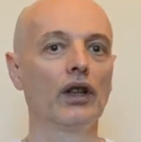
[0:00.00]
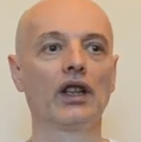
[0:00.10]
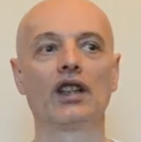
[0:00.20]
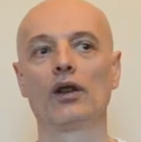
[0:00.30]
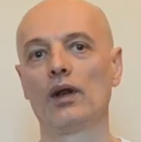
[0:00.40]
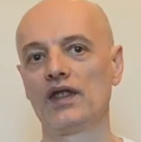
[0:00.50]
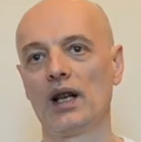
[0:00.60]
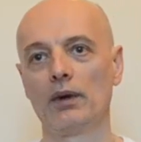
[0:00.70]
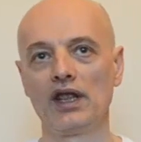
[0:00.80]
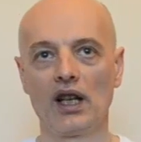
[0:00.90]
Hay gente que lo hace a
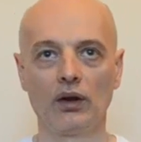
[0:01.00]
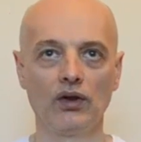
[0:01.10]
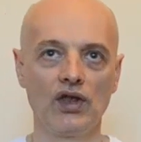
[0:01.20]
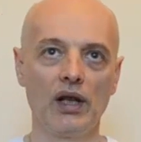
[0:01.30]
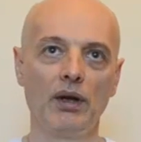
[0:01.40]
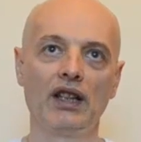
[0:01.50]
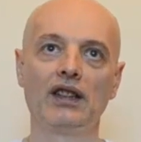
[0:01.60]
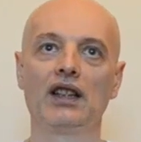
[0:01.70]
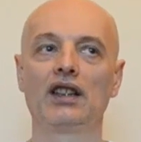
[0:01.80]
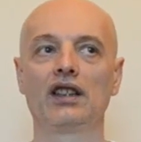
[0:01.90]
la mañana cuando se
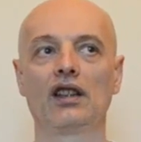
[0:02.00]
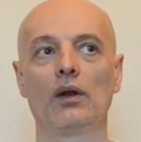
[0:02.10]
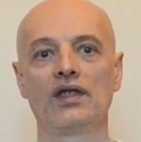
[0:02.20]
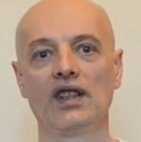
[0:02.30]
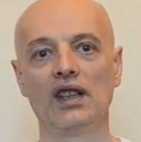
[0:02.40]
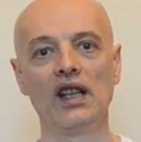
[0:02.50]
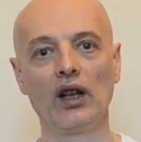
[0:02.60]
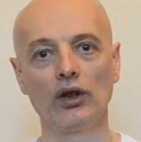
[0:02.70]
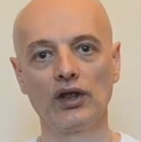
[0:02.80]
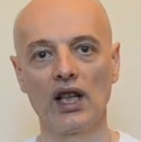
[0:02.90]
levanta, hay gente que lo hace antes de
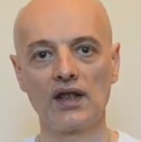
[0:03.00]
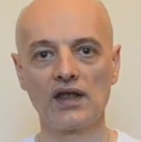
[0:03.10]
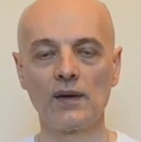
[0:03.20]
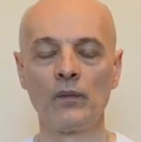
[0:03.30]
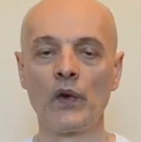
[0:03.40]
acostarse.